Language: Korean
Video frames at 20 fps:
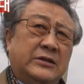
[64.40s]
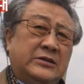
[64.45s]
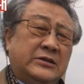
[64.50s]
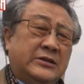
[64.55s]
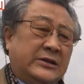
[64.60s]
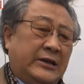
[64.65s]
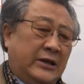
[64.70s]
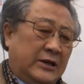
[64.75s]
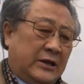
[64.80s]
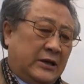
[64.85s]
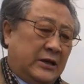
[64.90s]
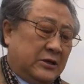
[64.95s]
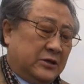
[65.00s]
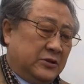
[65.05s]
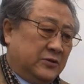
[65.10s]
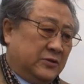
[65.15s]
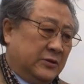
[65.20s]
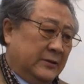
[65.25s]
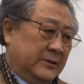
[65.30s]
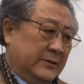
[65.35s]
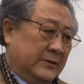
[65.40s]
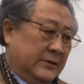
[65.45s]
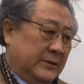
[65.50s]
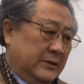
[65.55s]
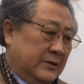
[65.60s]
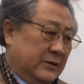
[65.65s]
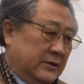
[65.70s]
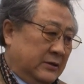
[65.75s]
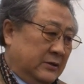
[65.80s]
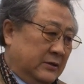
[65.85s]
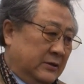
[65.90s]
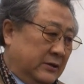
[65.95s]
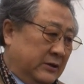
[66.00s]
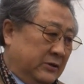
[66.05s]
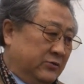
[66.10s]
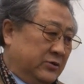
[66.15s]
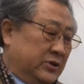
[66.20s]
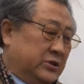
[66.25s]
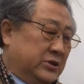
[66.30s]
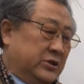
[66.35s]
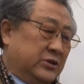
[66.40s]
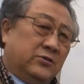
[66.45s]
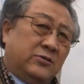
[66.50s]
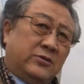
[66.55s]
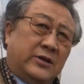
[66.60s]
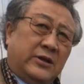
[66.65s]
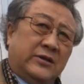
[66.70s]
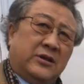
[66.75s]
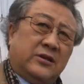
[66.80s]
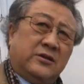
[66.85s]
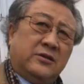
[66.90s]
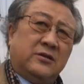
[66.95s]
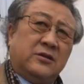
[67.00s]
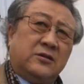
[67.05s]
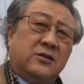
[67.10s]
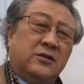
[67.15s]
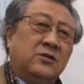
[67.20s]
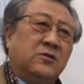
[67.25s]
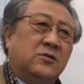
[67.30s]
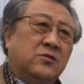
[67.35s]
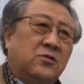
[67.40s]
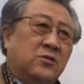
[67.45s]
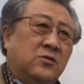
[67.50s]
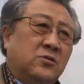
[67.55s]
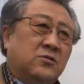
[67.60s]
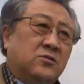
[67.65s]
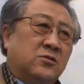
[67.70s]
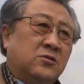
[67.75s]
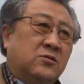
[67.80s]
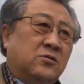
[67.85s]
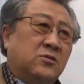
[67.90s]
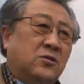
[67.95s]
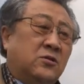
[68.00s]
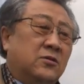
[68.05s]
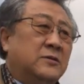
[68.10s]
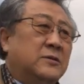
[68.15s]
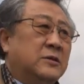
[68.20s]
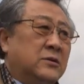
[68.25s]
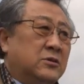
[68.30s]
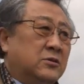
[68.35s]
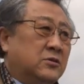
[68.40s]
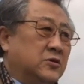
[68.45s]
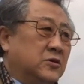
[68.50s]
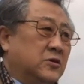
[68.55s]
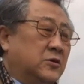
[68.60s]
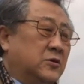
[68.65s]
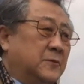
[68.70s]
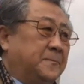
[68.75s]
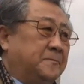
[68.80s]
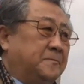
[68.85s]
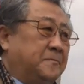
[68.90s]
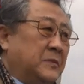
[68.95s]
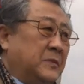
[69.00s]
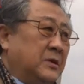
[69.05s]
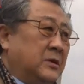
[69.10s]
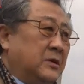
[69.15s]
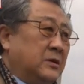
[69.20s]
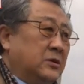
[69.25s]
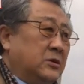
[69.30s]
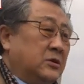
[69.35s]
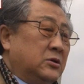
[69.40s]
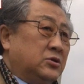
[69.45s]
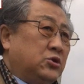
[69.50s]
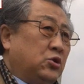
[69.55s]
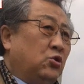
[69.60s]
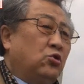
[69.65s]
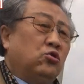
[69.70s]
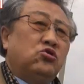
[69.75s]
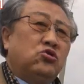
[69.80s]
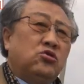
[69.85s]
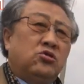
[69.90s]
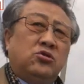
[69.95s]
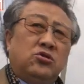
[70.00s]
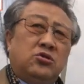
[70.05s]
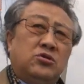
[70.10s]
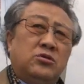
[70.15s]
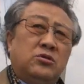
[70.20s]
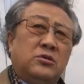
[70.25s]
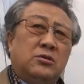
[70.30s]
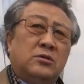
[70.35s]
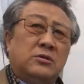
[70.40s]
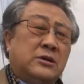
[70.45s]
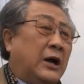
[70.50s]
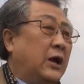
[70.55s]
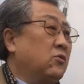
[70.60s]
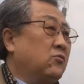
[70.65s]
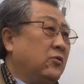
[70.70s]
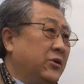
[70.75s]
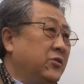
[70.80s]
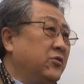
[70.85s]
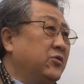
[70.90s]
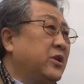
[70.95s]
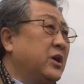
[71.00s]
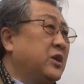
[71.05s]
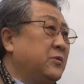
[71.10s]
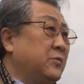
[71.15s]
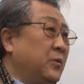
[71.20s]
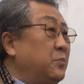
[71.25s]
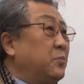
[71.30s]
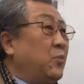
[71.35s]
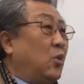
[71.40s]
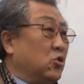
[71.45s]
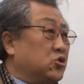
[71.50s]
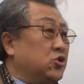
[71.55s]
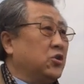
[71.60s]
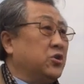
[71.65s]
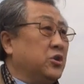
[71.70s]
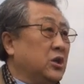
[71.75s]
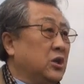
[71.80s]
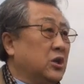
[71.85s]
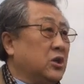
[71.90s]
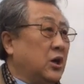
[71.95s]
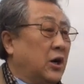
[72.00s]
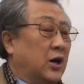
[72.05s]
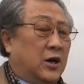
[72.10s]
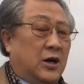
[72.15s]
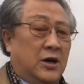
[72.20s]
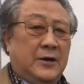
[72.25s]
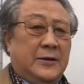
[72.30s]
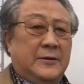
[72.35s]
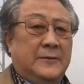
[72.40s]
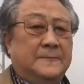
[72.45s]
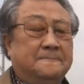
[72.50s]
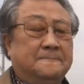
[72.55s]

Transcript: 생각하기는 우리 친구들한테 들었던 것도 그렇고 그저 서울 깔고 왔는게 기본 목적이니까